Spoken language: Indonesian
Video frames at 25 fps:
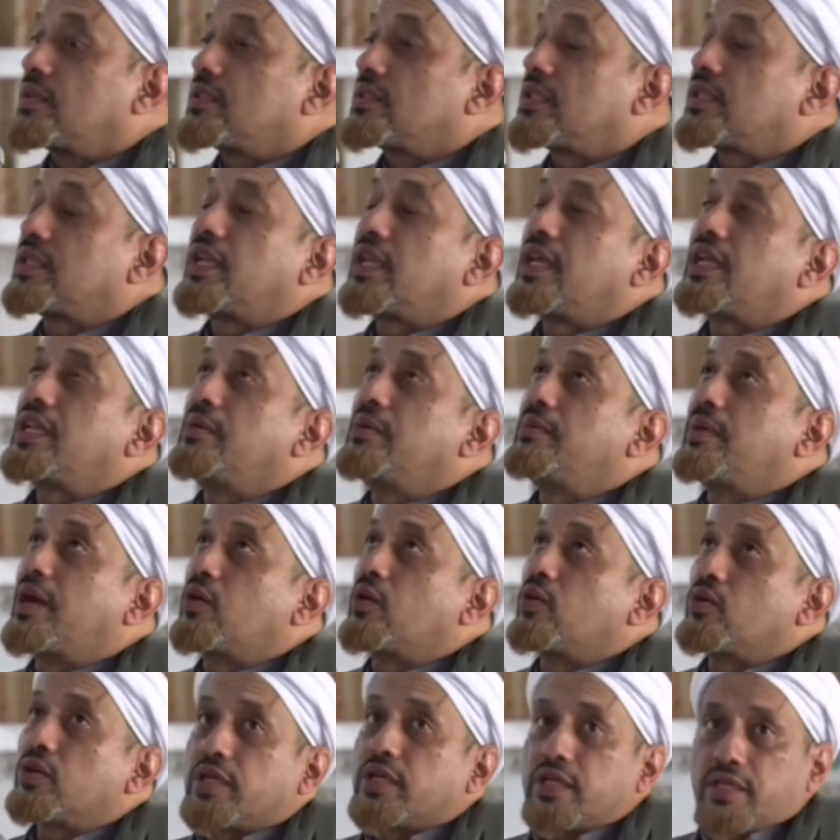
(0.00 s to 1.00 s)
Setelah
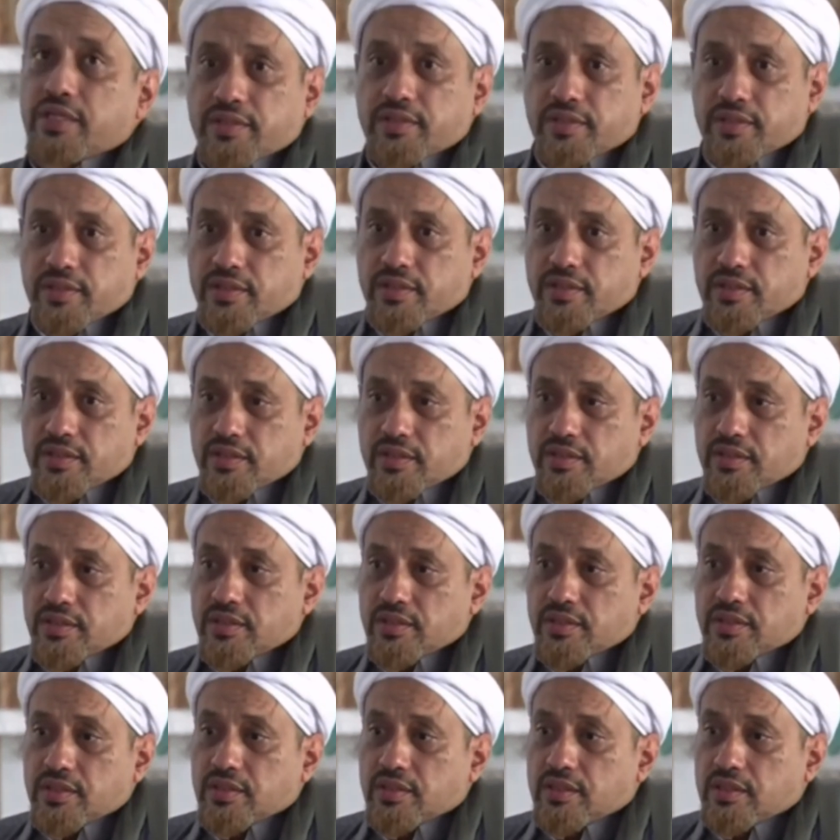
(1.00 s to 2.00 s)
dibangunkan,
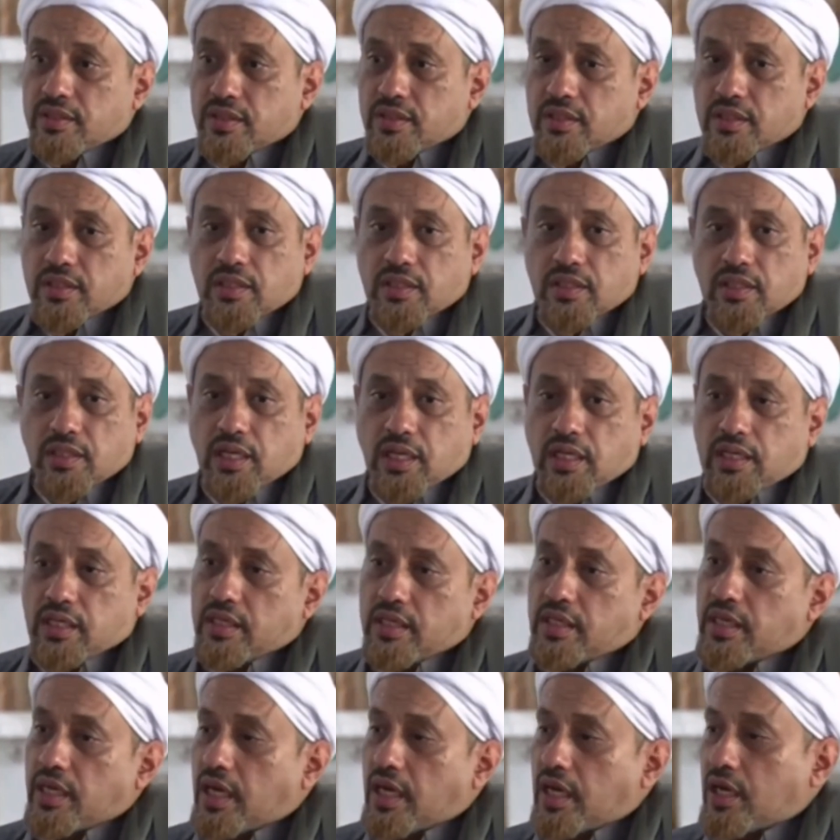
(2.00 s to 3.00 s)

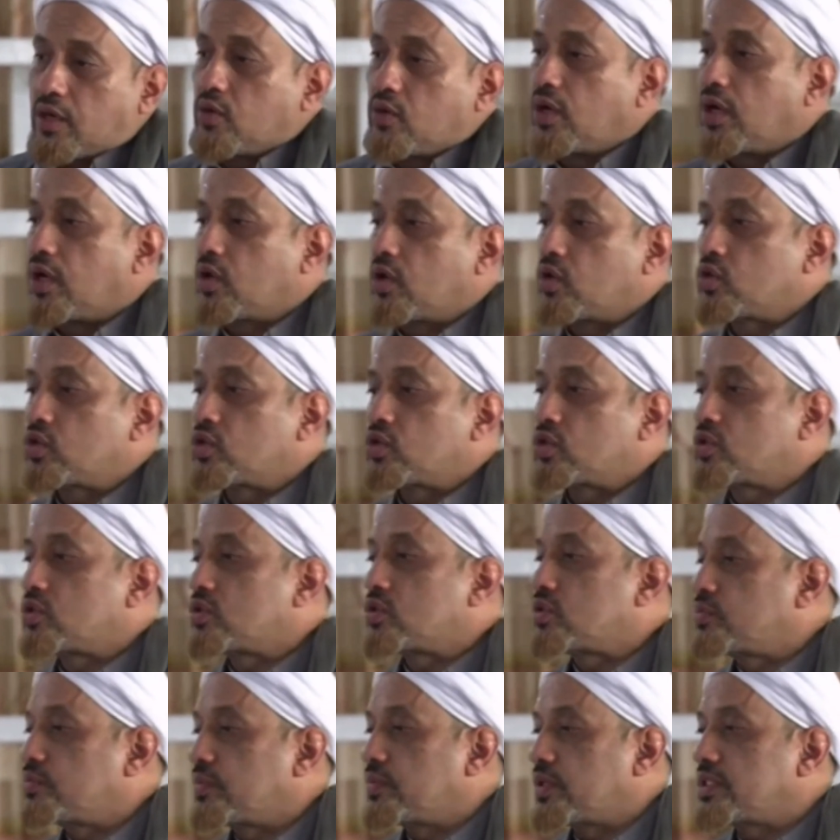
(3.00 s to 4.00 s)
kata dia, aku
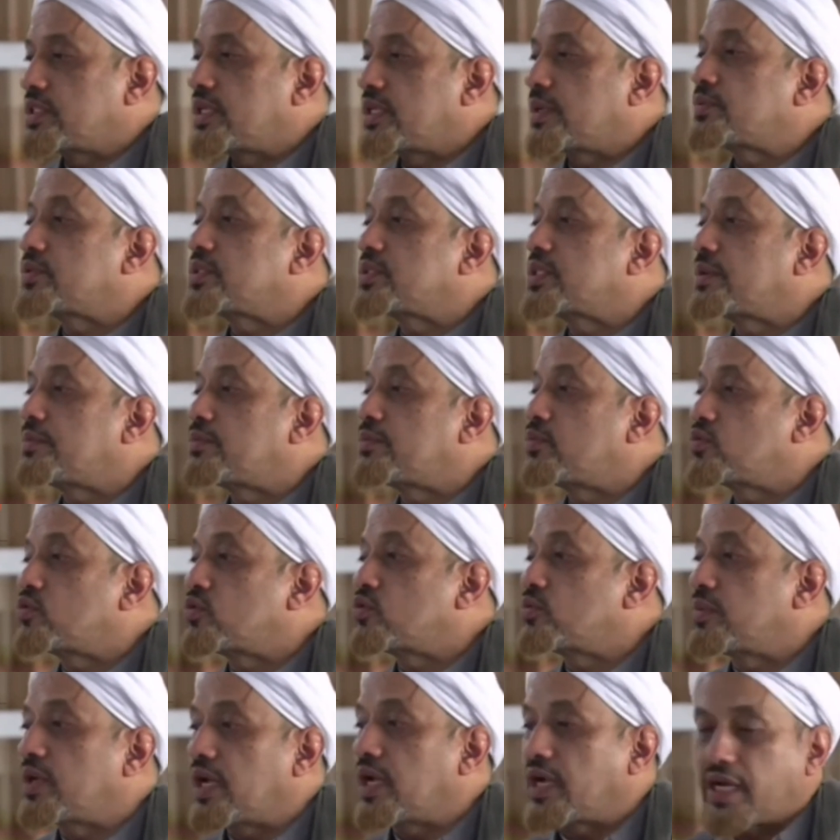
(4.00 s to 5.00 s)
harus bersiap-siap
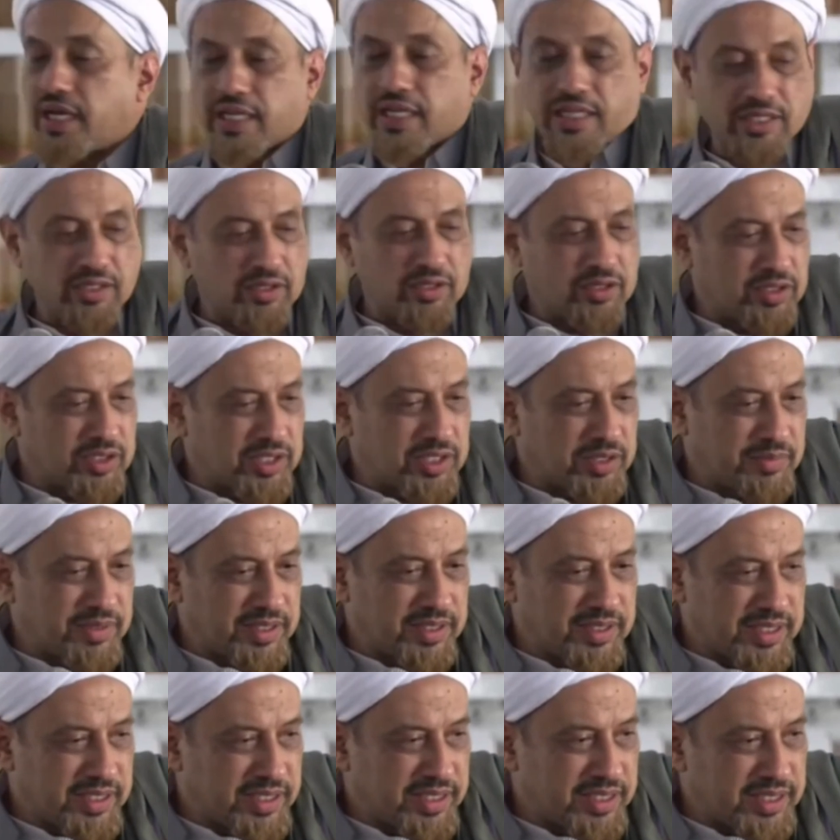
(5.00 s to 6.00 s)
untuk berangkat ke kota
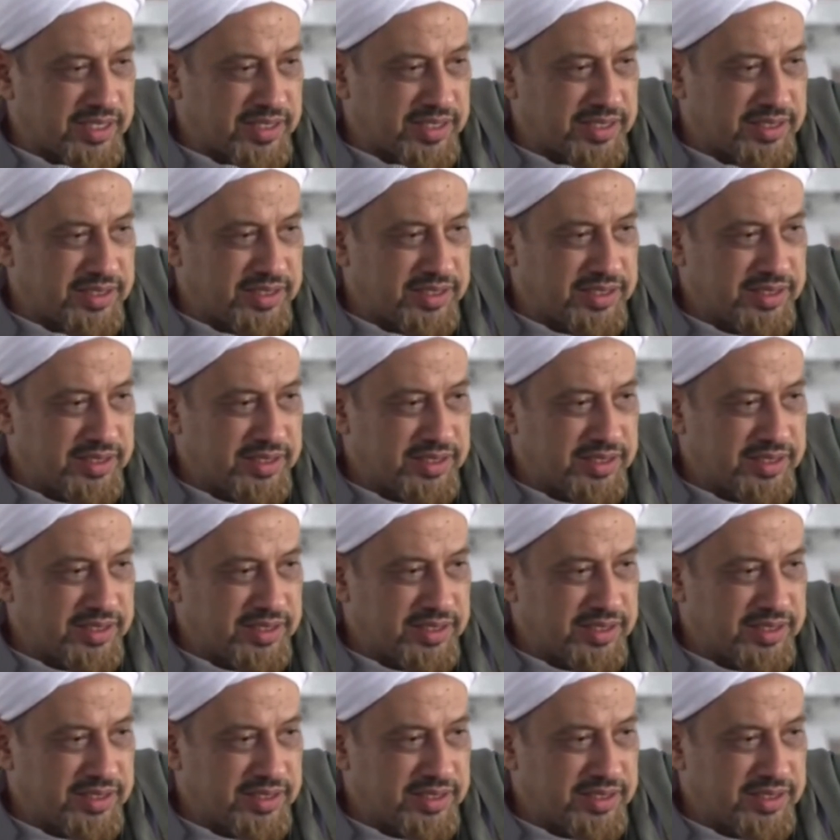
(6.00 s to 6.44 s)
Madinah.